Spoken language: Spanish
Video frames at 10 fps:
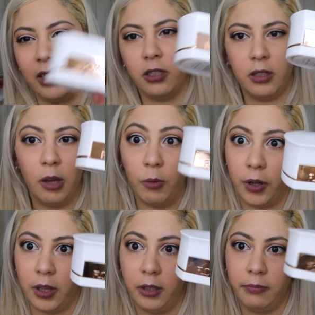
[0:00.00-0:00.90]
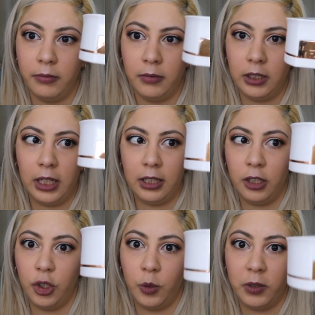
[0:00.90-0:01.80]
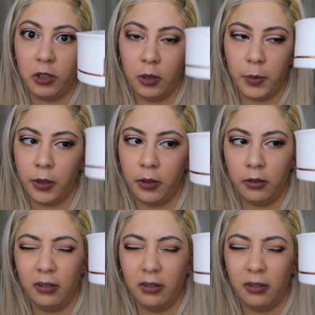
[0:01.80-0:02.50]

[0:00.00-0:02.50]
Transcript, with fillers: It's not worth it. I think it should be cheaper.